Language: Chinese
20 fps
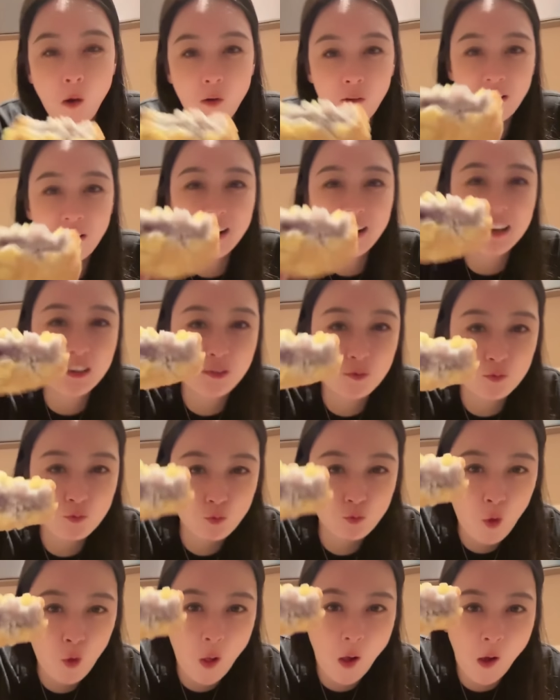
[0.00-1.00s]
你看，
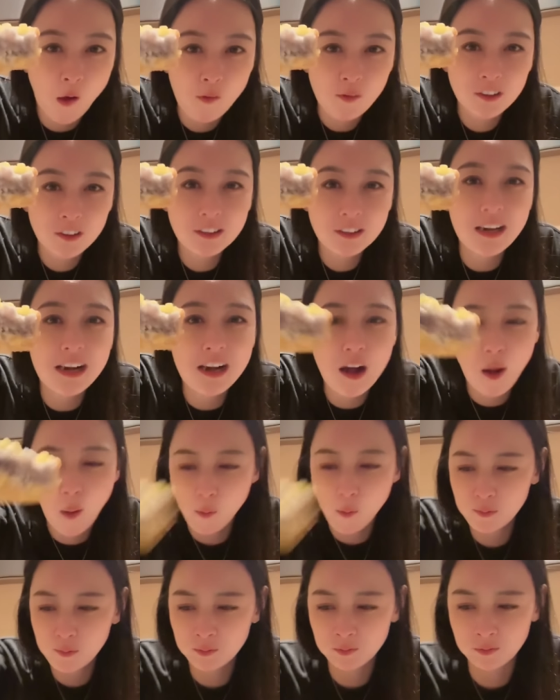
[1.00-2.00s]
你看，
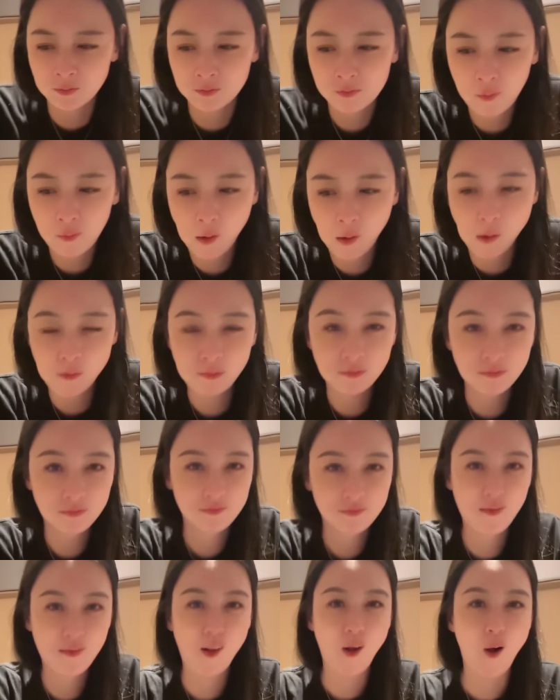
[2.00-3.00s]

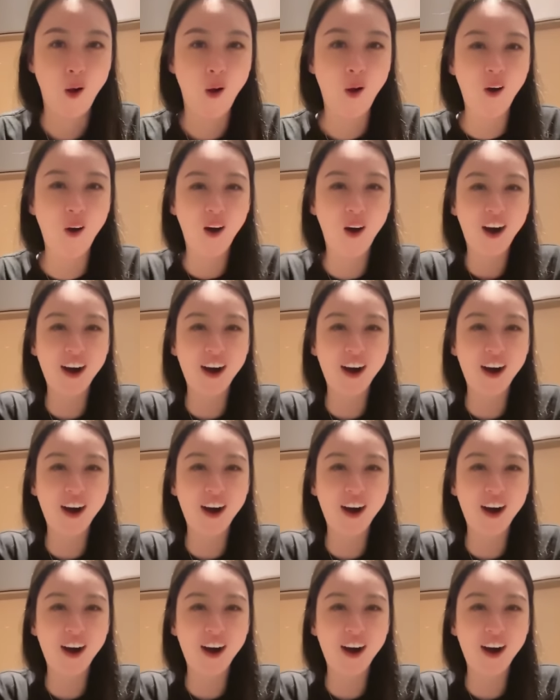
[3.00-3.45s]
不